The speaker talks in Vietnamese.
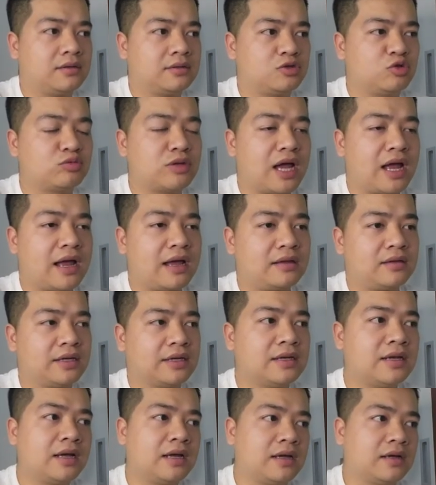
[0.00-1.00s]
chúng ta
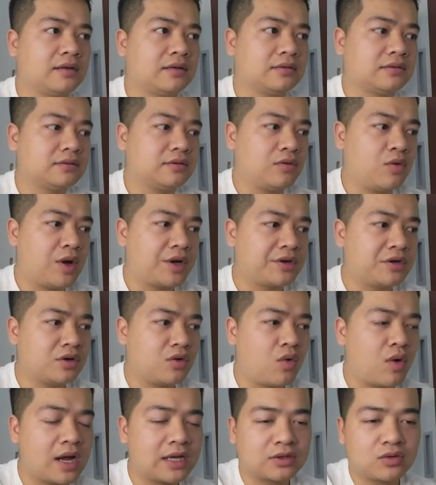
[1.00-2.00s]
thấy là Hoàng Đức
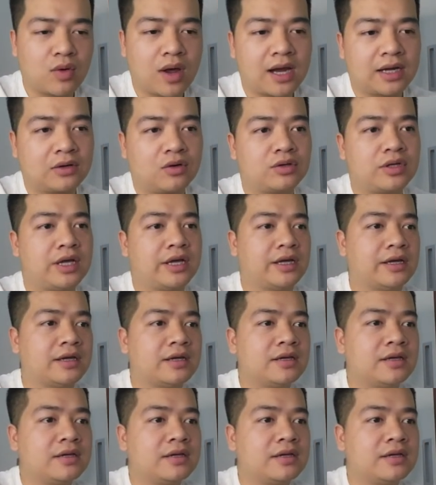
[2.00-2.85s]
hoàn toàn có thể